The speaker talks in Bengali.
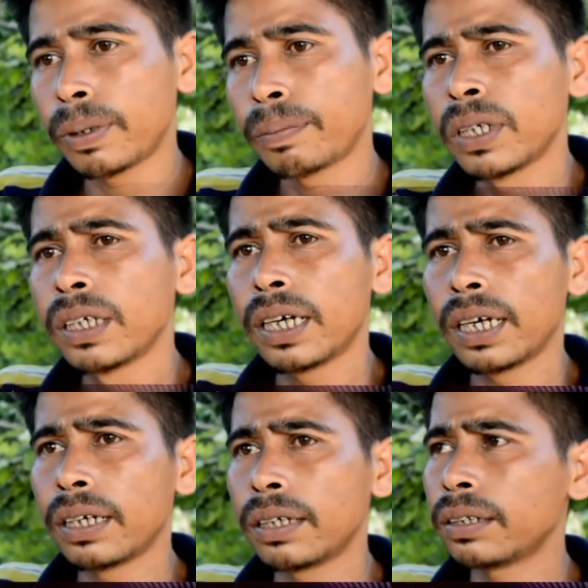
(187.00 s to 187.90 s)
অভাব
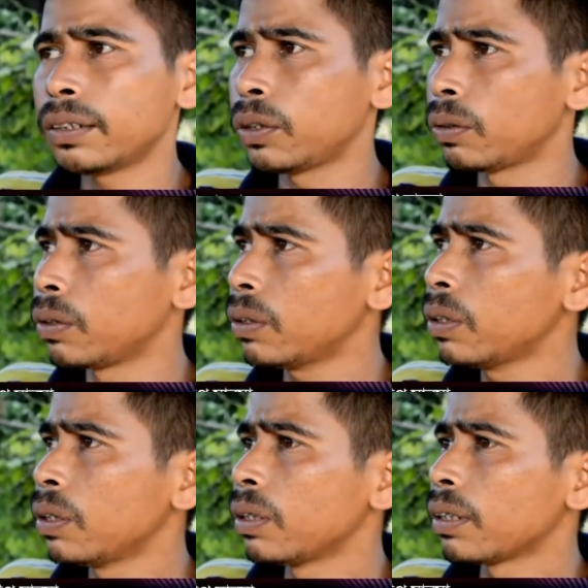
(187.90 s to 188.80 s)
এই জন্য
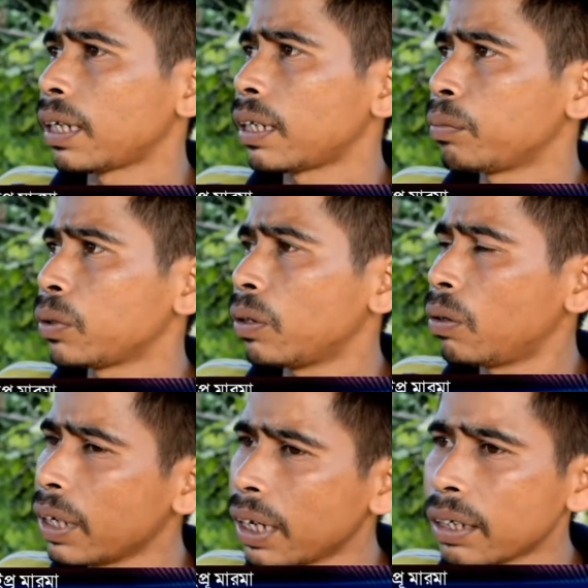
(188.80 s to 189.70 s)
তাদের মধ্যে
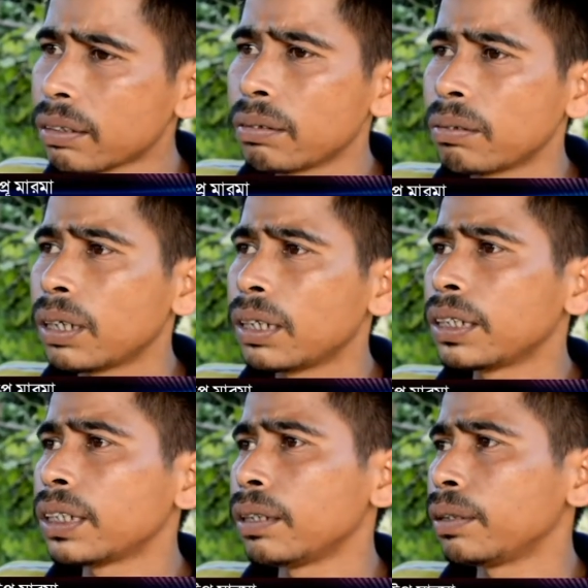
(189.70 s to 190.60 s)
অনেক
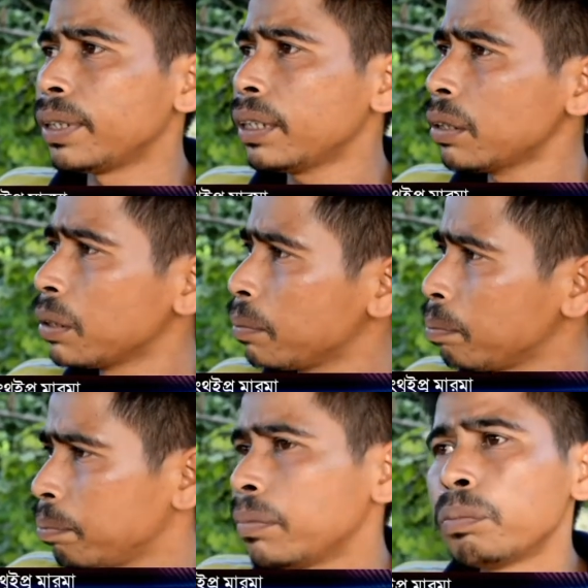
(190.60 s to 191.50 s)
নিচে নেমে
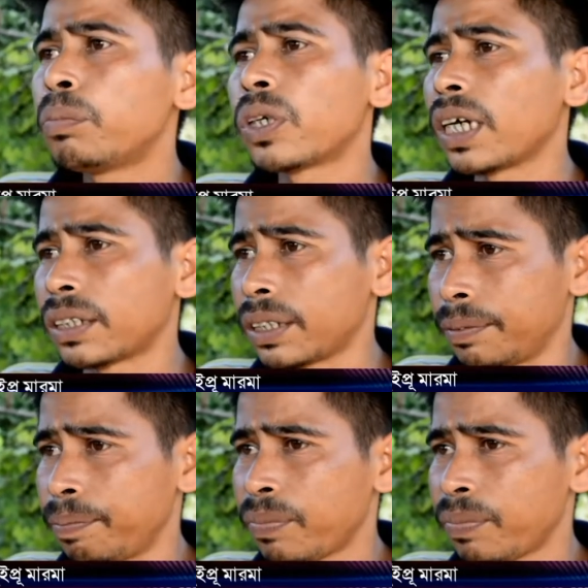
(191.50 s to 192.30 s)
পড়ে আছে